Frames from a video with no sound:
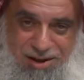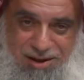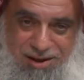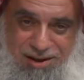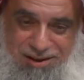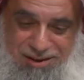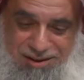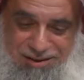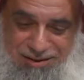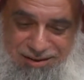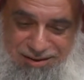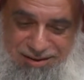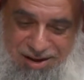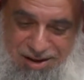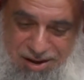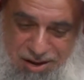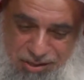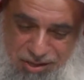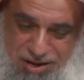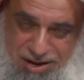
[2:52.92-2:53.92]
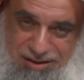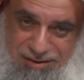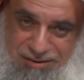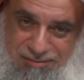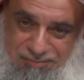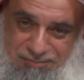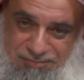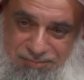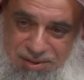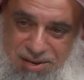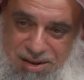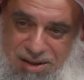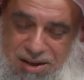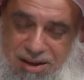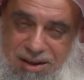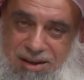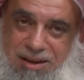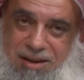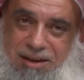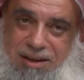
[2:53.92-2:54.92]
آه، اسعد
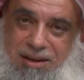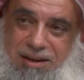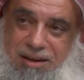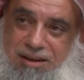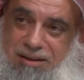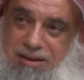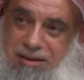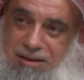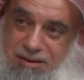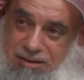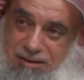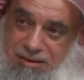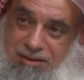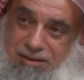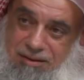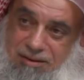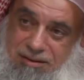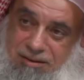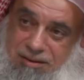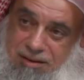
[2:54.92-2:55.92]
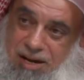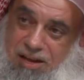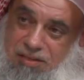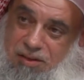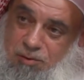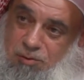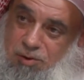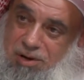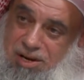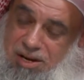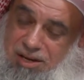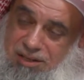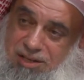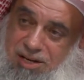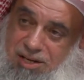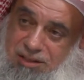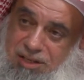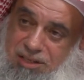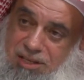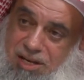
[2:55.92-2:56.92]
إيه آه هذه كلها
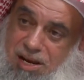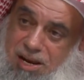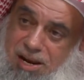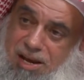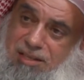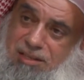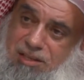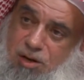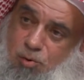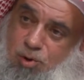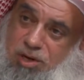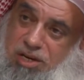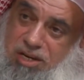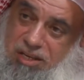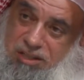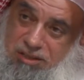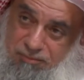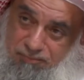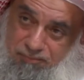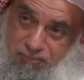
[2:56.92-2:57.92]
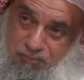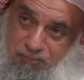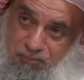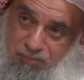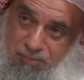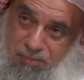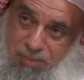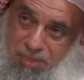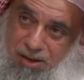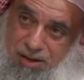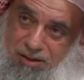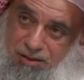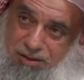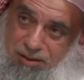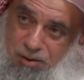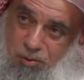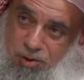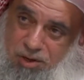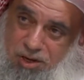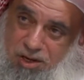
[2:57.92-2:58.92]
تعطي دلالات توكيد
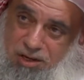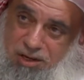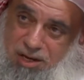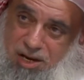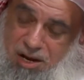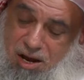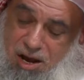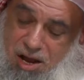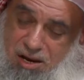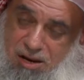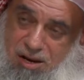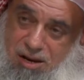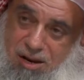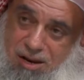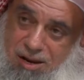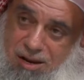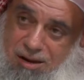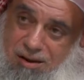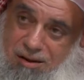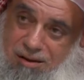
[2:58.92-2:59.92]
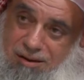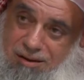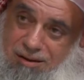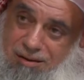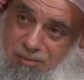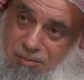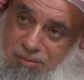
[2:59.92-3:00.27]
توكيد يعني قوية مؤثرة